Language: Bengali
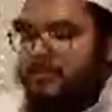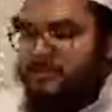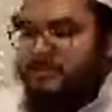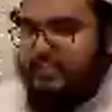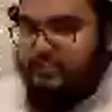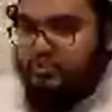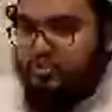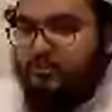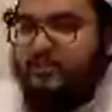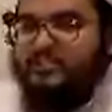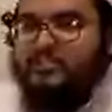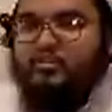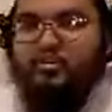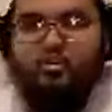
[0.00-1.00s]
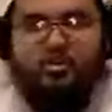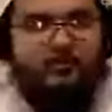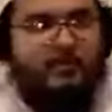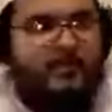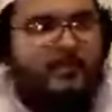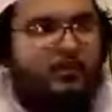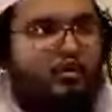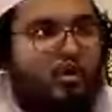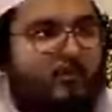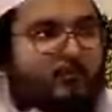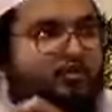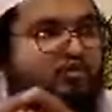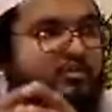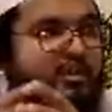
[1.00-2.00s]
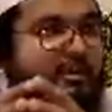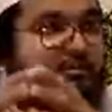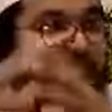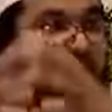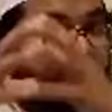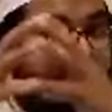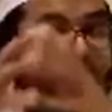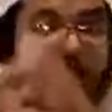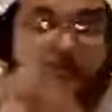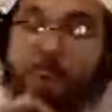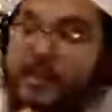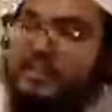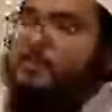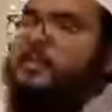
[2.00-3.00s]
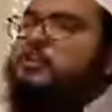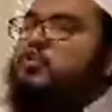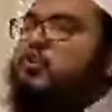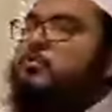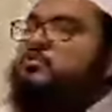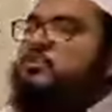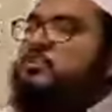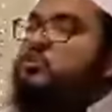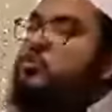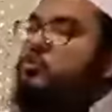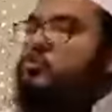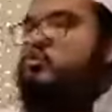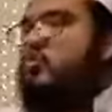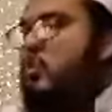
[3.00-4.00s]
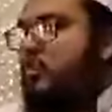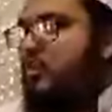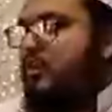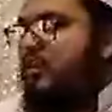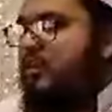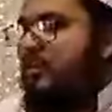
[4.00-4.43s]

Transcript: আমাদের সমাজে যেন অবস্থা সামাজিক পারিবারিক অবস্থা যেন নষ্ট হয়